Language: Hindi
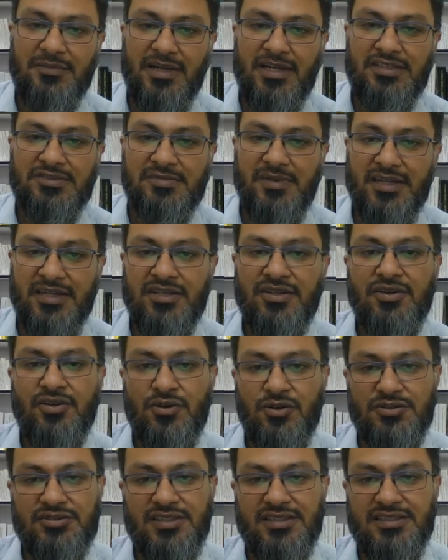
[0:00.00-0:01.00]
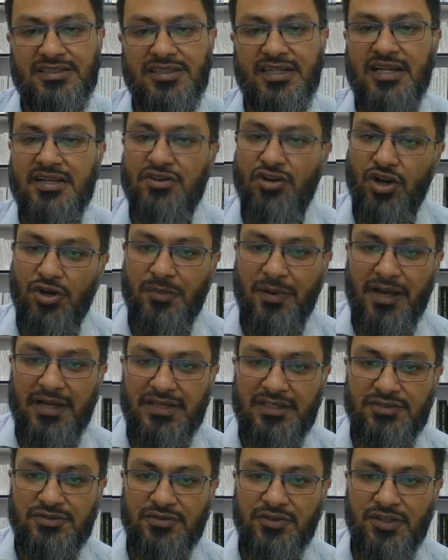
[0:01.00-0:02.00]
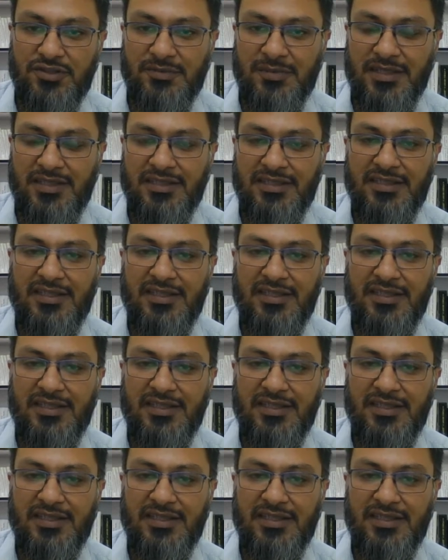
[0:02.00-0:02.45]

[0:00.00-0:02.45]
मैनेजमेंट हो सकती है डॉग बाइट की सूरत में